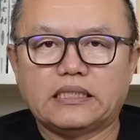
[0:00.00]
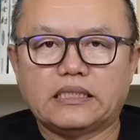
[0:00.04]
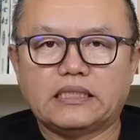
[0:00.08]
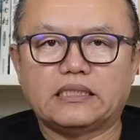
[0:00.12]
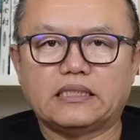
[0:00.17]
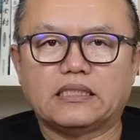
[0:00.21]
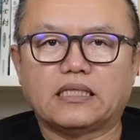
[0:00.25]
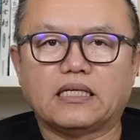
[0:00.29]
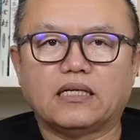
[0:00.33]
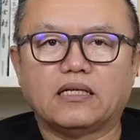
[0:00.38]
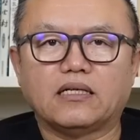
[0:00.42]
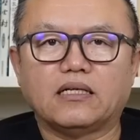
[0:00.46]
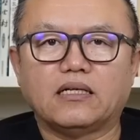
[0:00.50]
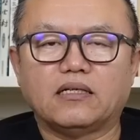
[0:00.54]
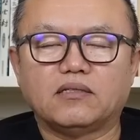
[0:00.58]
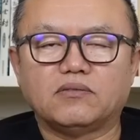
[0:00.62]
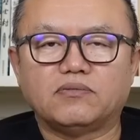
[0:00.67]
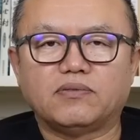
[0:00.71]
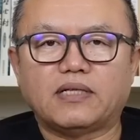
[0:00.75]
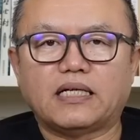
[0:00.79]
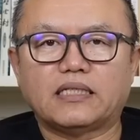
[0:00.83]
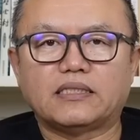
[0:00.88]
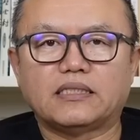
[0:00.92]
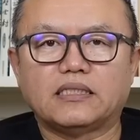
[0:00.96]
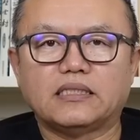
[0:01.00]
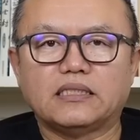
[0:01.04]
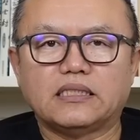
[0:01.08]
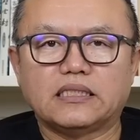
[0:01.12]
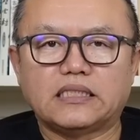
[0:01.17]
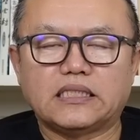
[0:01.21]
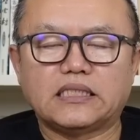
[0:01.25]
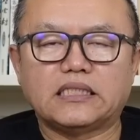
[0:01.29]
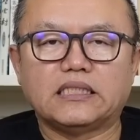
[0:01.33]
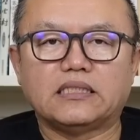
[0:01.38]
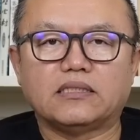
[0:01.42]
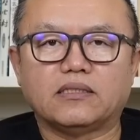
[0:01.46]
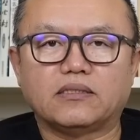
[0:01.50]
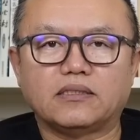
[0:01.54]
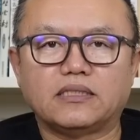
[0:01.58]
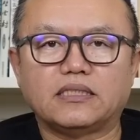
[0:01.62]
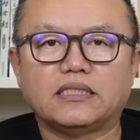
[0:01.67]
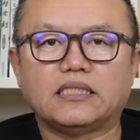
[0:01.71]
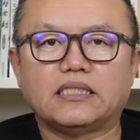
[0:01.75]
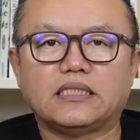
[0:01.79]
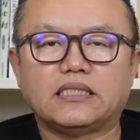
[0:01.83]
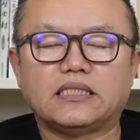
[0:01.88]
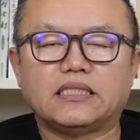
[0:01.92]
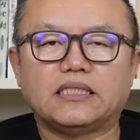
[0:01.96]
这是刚刚发生几个小时
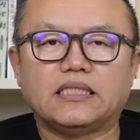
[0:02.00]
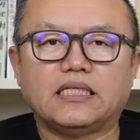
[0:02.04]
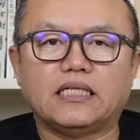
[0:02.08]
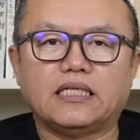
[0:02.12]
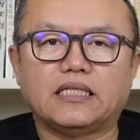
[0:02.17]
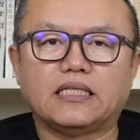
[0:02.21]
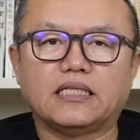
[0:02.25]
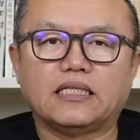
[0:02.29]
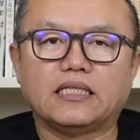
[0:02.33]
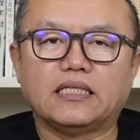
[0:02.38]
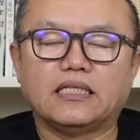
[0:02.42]
的事件。